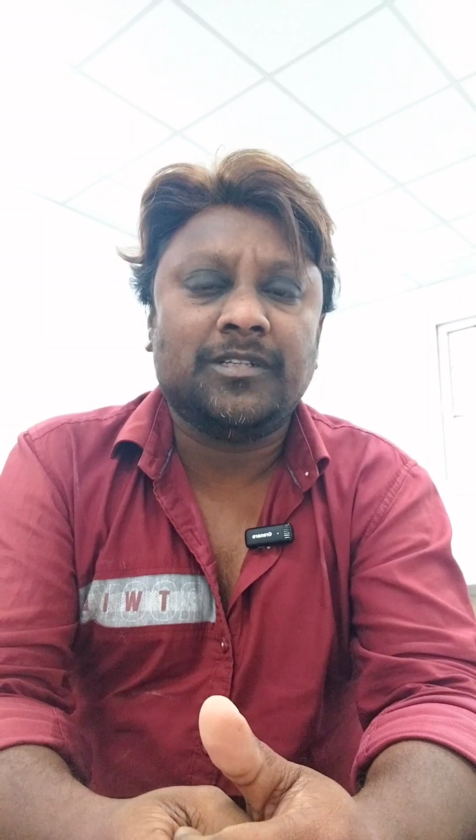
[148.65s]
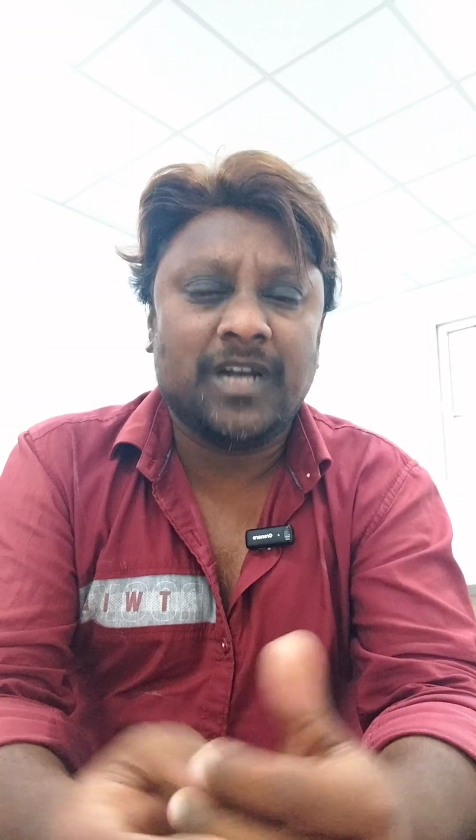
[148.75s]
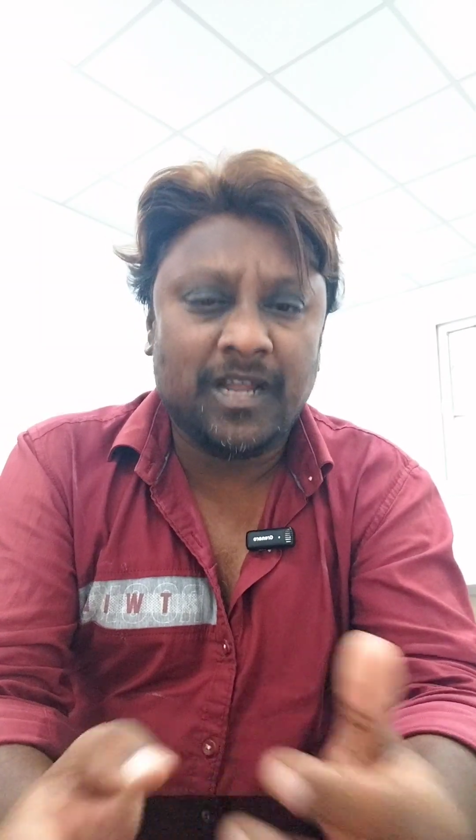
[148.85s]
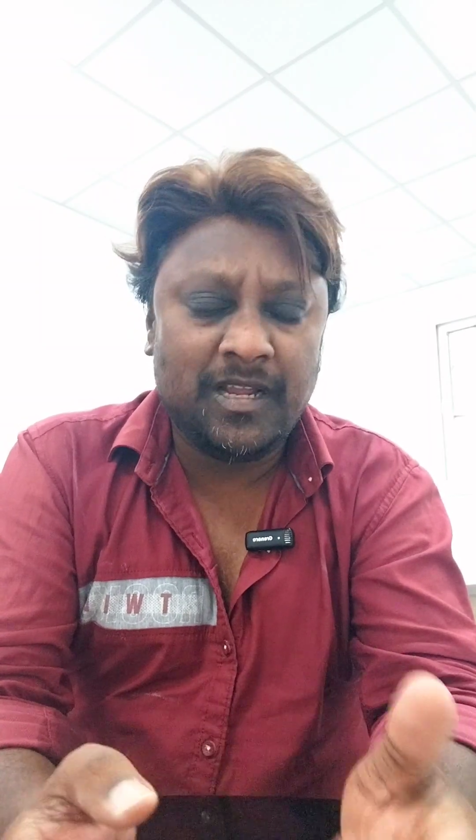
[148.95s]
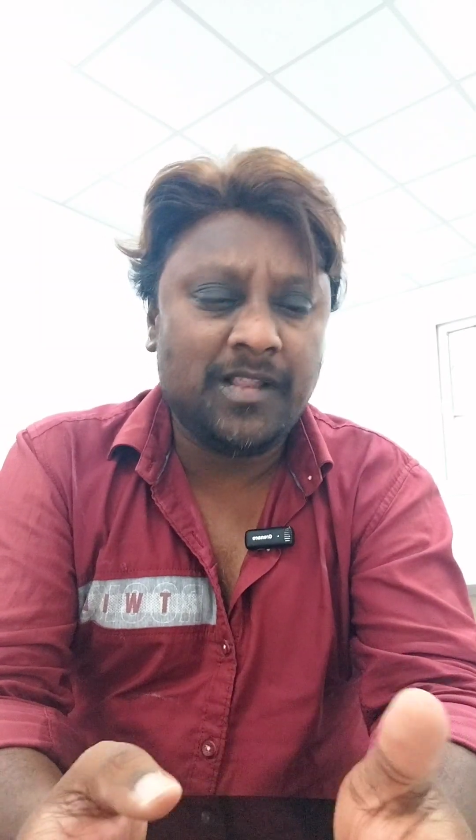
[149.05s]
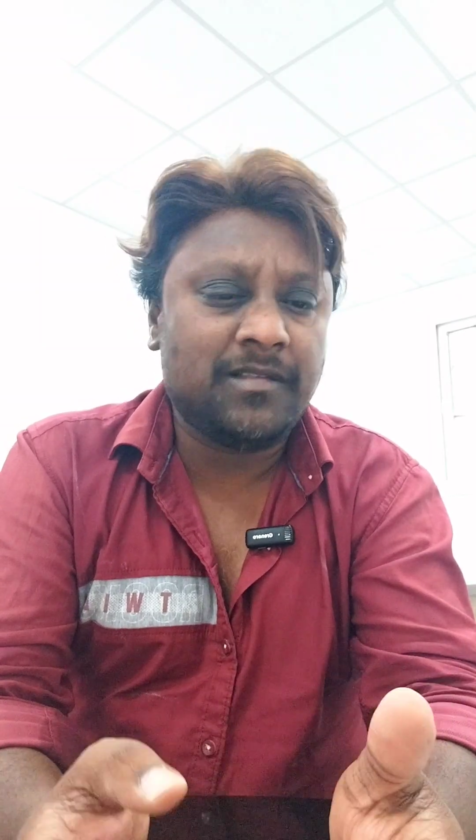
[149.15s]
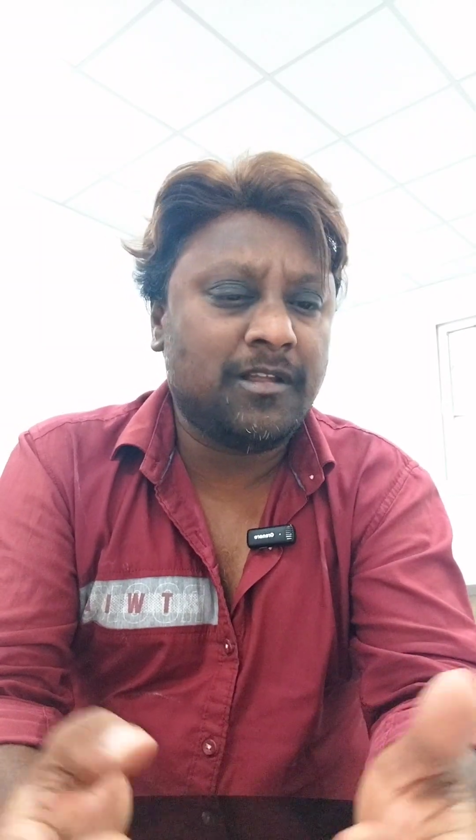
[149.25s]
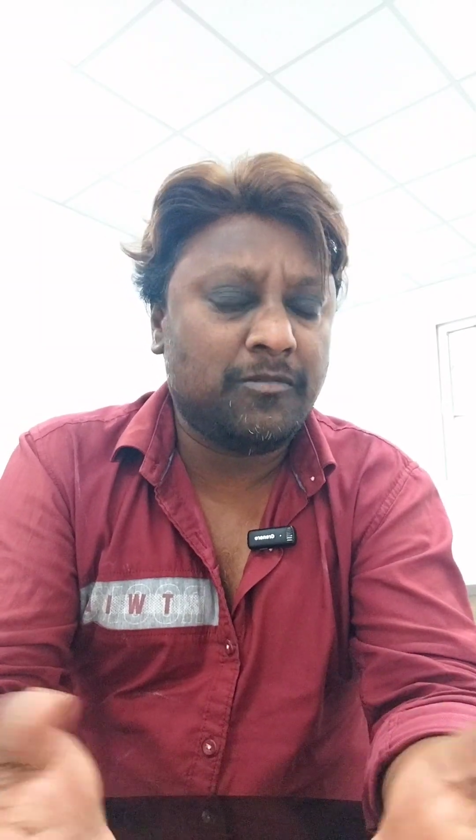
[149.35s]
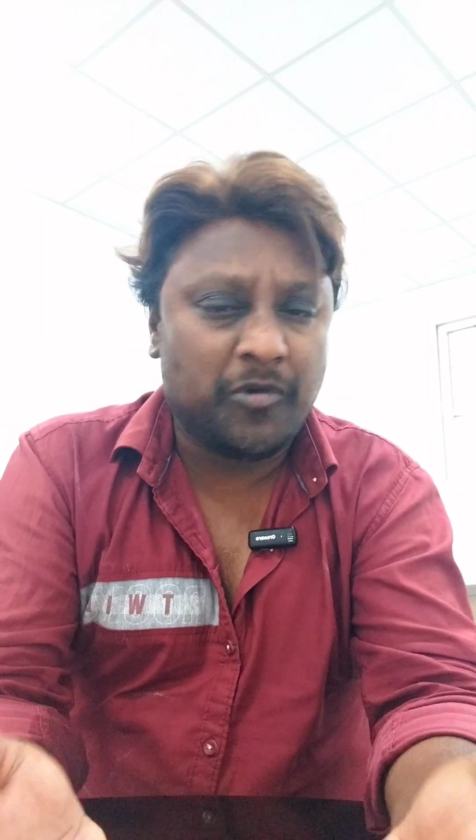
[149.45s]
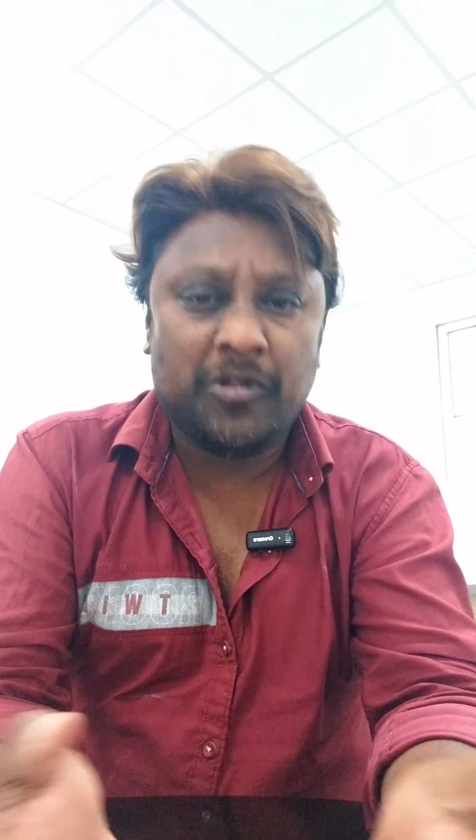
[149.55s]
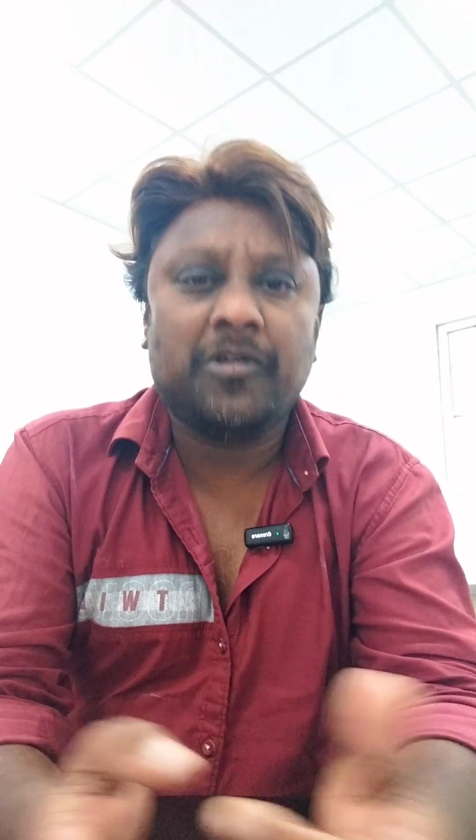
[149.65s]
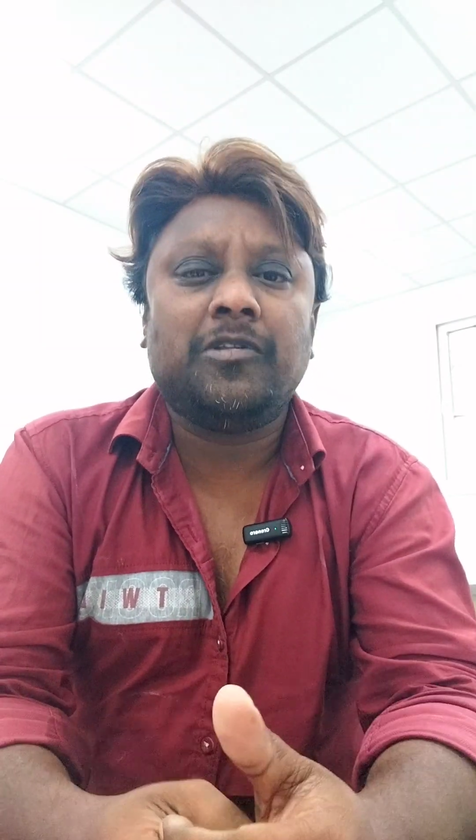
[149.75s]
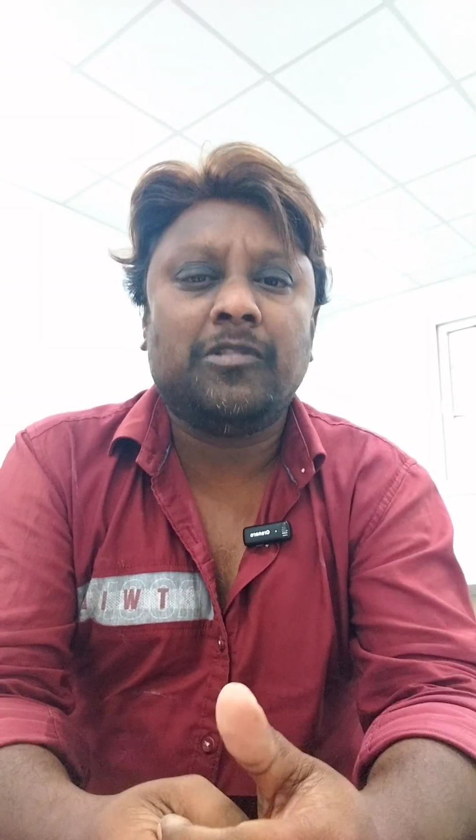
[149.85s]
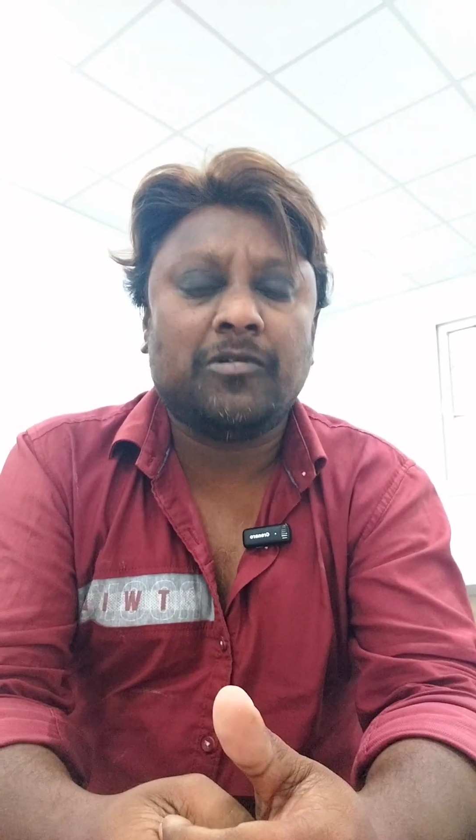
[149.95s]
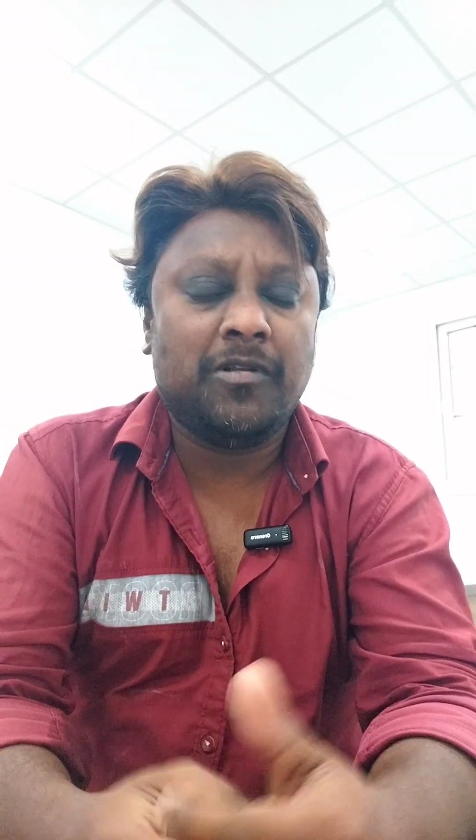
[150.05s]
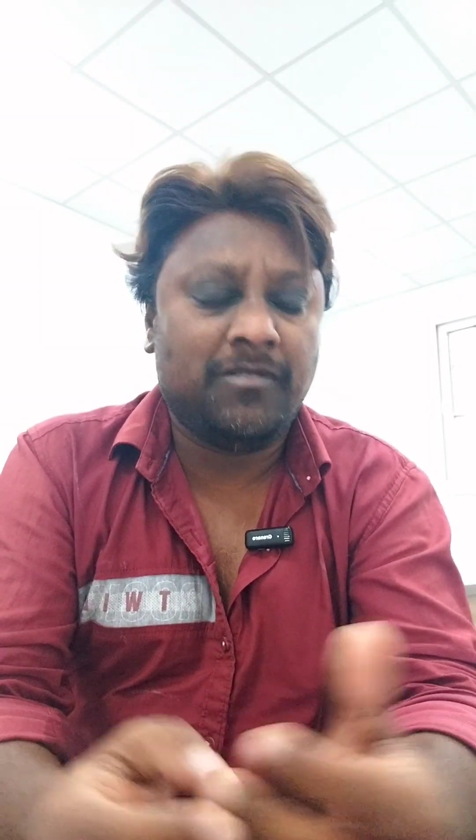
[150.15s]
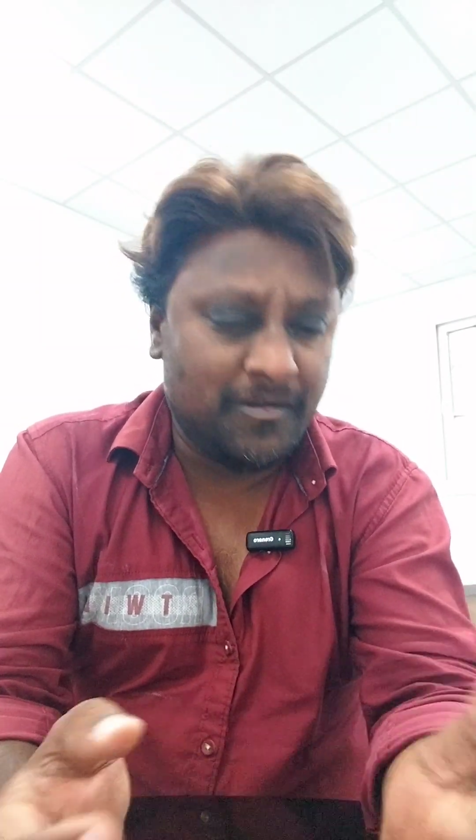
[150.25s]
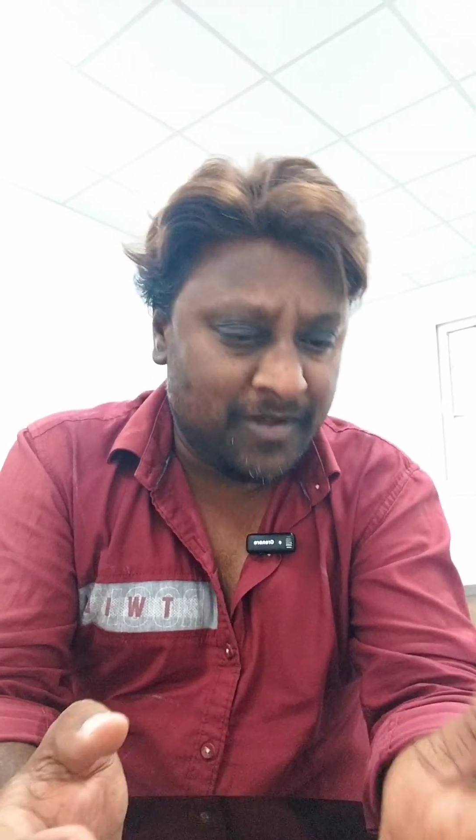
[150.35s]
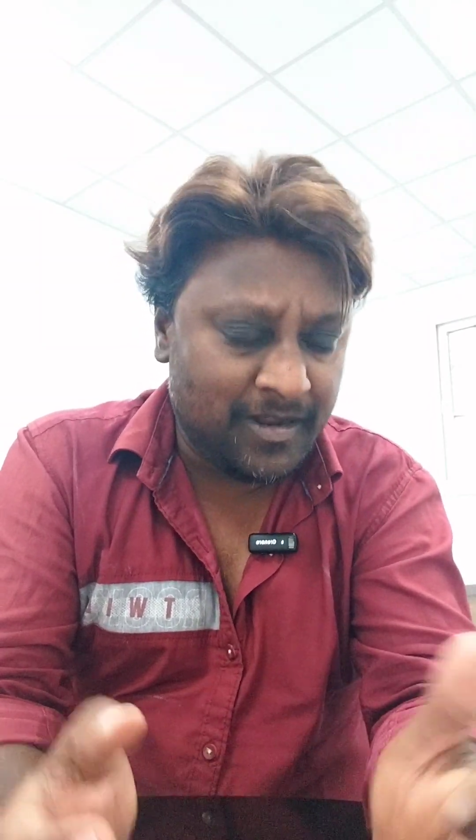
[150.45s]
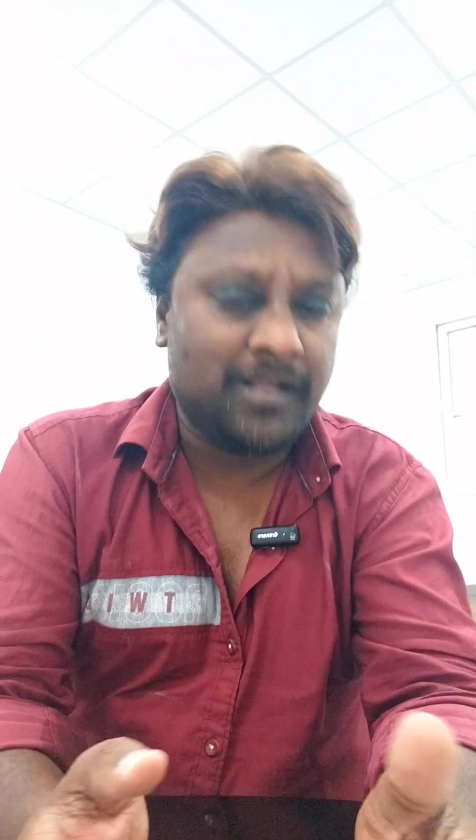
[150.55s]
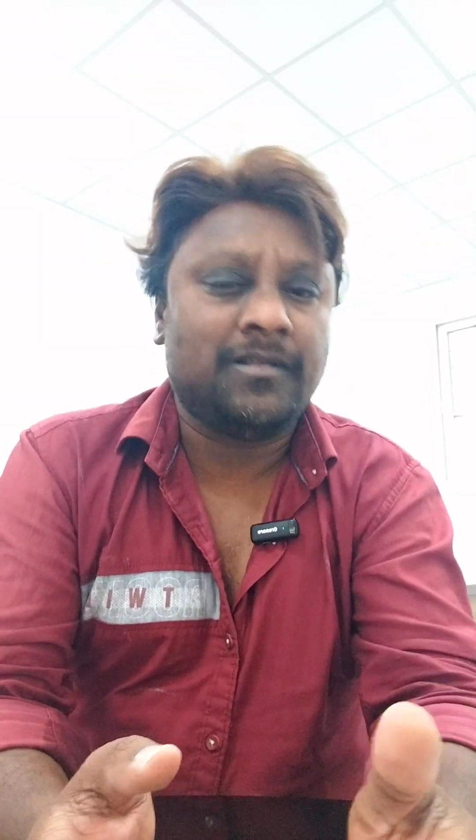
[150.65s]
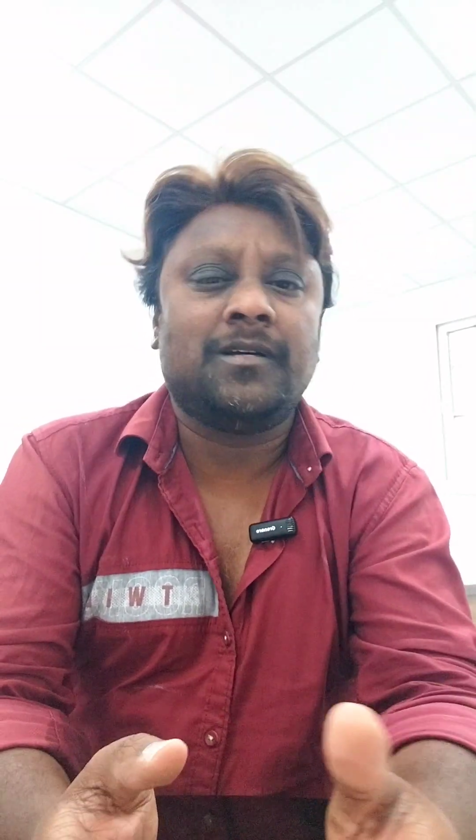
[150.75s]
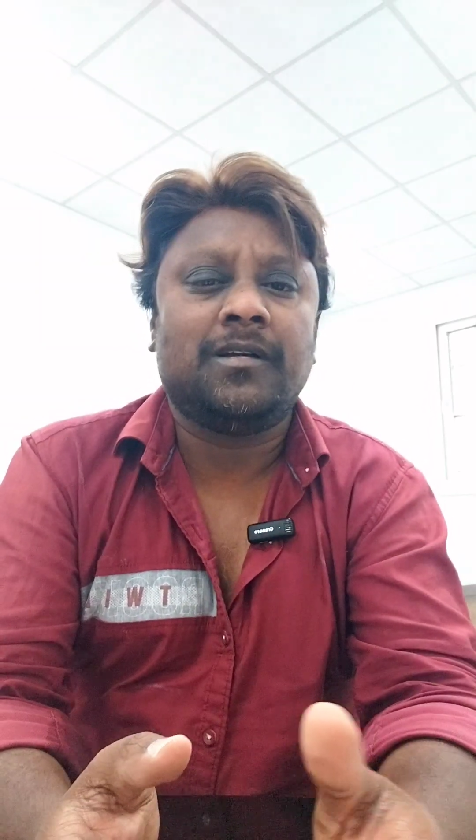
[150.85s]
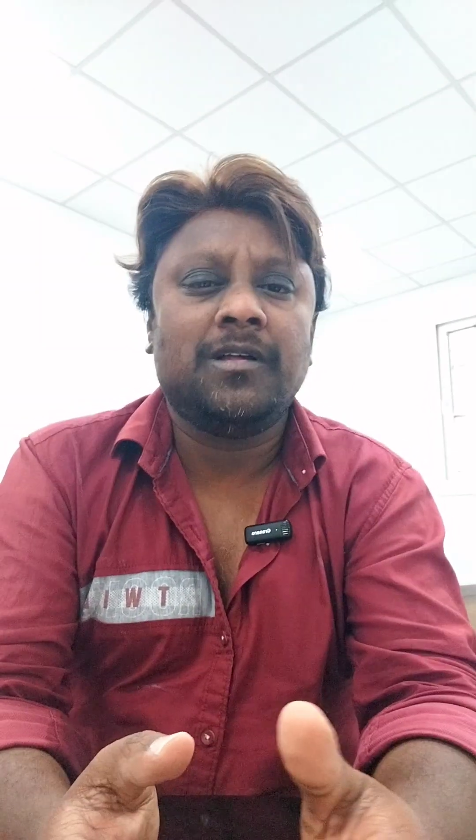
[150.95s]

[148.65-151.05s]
జగన్ గెలిచిన స్పోర్టివ్గా తీసుకోవాలి సీబీఎన్ గెలిచిన